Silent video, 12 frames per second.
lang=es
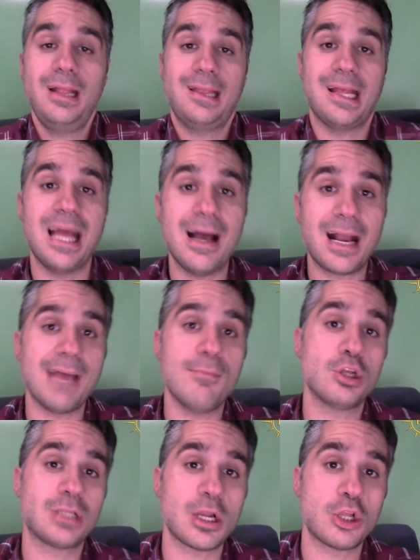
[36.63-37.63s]
tenía que
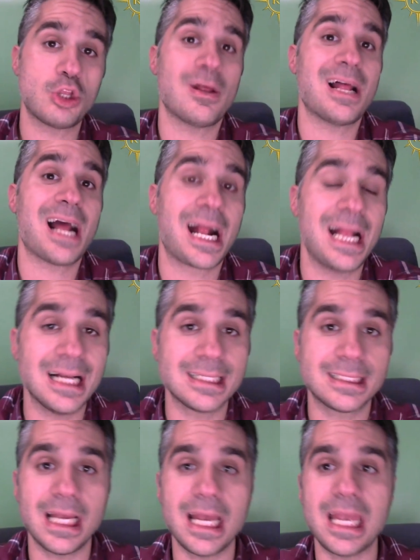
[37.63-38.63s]
mostrar todas las
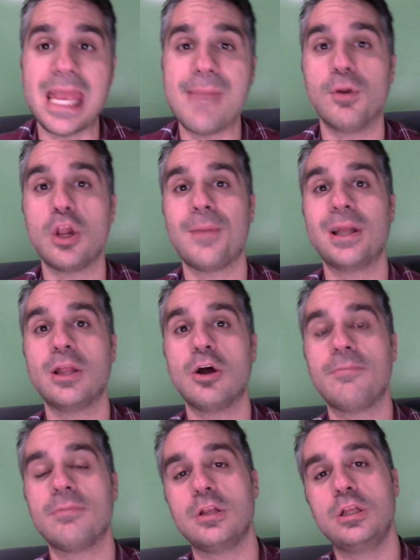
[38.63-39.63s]
clases y por lo menos